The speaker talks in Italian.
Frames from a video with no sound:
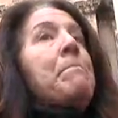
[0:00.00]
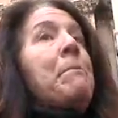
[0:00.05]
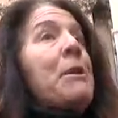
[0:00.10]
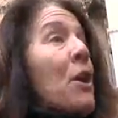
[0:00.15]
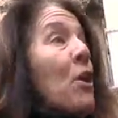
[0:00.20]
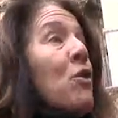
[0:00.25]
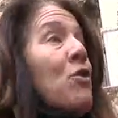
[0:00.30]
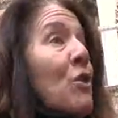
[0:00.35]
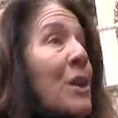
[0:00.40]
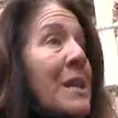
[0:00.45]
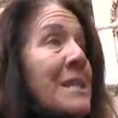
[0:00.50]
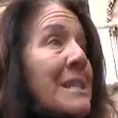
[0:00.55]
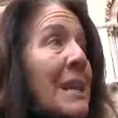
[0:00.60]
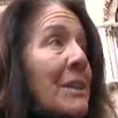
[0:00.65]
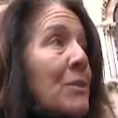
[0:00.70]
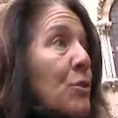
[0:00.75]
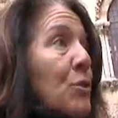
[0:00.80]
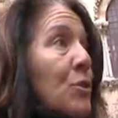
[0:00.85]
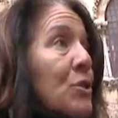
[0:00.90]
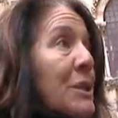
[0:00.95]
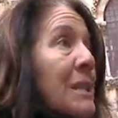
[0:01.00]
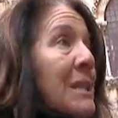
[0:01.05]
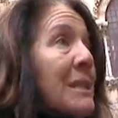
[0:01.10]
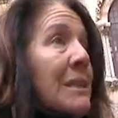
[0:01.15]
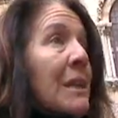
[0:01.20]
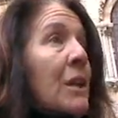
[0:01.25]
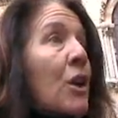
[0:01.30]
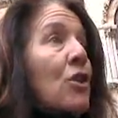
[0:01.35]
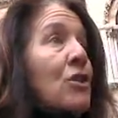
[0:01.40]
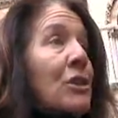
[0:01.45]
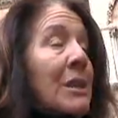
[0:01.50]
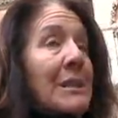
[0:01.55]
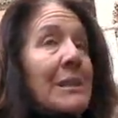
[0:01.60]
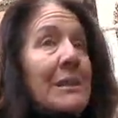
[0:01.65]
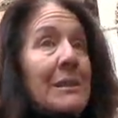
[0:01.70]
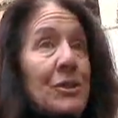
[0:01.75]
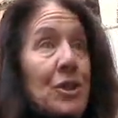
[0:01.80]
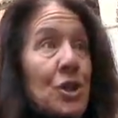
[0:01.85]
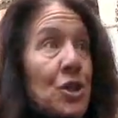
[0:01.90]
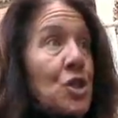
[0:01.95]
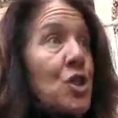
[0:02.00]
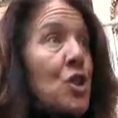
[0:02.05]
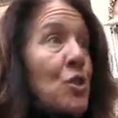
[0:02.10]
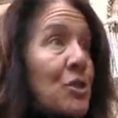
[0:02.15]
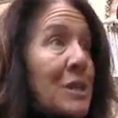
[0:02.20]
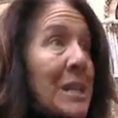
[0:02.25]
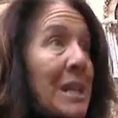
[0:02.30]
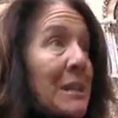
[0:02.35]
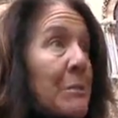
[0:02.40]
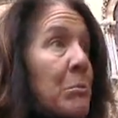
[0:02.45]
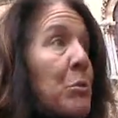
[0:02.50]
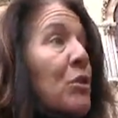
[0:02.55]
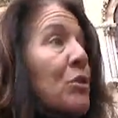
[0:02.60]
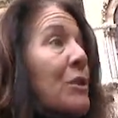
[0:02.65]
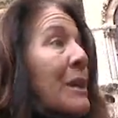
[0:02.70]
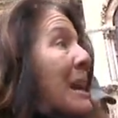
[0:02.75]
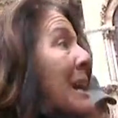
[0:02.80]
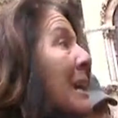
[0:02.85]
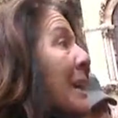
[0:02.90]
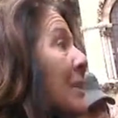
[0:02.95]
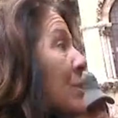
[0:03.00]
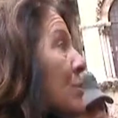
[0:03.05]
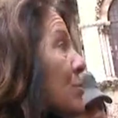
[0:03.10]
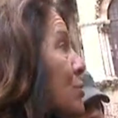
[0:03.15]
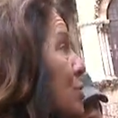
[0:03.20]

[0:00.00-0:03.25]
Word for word: però non è stato così, di lotte ce ne sono state molte, anche di